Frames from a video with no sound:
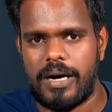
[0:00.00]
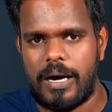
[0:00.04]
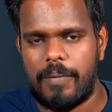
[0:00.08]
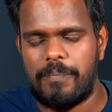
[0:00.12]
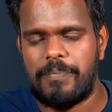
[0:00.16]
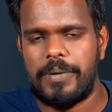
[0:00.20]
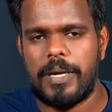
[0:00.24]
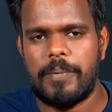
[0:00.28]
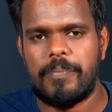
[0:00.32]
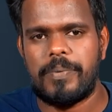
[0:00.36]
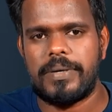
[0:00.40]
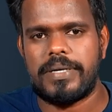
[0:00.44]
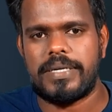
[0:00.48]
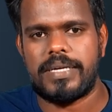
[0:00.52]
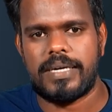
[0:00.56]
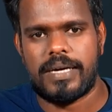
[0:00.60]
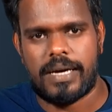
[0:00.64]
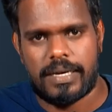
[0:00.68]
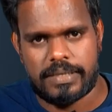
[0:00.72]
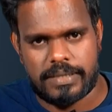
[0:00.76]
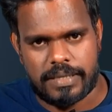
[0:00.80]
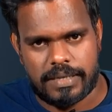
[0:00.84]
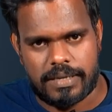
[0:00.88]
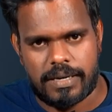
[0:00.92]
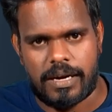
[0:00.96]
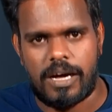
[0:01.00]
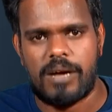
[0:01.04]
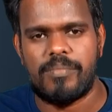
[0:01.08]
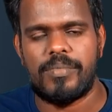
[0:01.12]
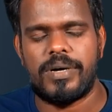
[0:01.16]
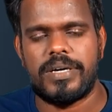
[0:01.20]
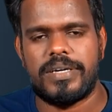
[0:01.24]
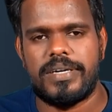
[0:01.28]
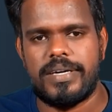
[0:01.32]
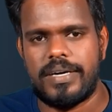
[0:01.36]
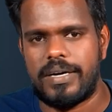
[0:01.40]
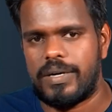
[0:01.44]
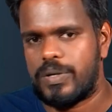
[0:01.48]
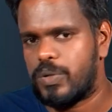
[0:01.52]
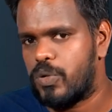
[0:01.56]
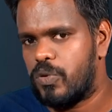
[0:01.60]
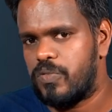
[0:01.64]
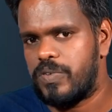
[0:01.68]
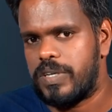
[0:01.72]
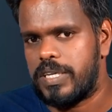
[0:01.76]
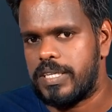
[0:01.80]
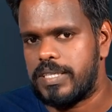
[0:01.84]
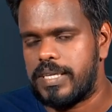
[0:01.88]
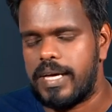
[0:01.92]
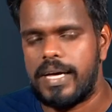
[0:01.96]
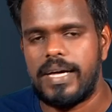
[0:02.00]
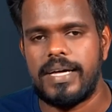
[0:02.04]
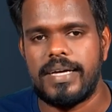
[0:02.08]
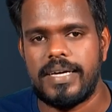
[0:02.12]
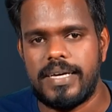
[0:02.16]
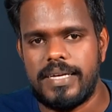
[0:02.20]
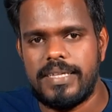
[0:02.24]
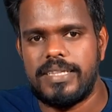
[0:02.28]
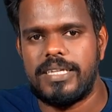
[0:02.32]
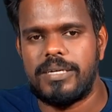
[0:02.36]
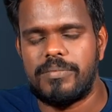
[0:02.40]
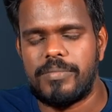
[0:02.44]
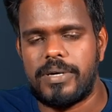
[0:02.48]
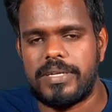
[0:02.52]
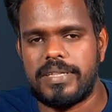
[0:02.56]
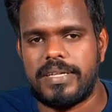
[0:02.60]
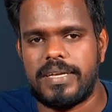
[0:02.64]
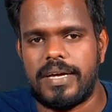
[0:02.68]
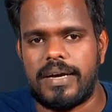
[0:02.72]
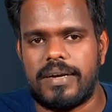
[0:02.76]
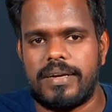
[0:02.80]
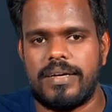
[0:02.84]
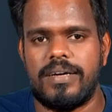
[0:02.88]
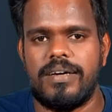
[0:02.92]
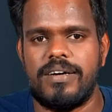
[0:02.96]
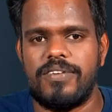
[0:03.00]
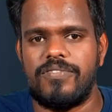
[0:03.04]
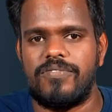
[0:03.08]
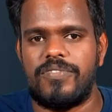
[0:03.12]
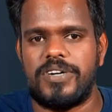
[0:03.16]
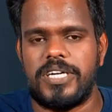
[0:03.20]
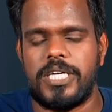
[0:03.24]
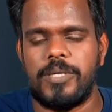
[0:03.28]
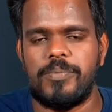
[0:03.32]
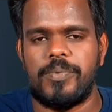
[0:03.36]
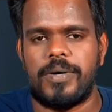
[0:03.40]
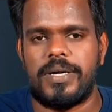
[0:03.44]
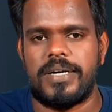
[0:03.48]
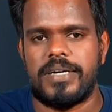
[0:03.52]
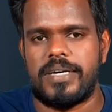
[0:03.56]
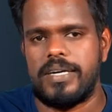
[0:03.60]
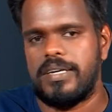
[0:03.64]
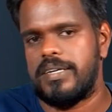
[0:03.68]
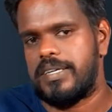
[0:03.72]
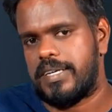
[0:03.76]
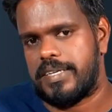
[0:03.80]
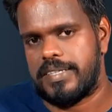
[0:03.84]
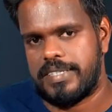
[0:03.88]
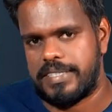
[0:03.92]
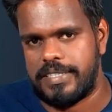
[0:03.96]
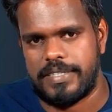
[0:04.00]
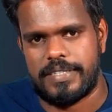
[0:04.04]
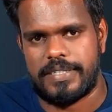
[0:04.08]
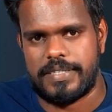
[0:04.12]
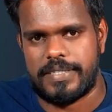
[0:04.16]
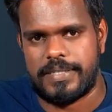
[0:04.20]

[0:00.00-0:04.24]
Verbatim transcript: அப்படிப்பட்ட அந்த காமாக்கியா கோவிலில் தான் இந்த மாதிரியான வழிபாடுகள் நடந்துகிட்டு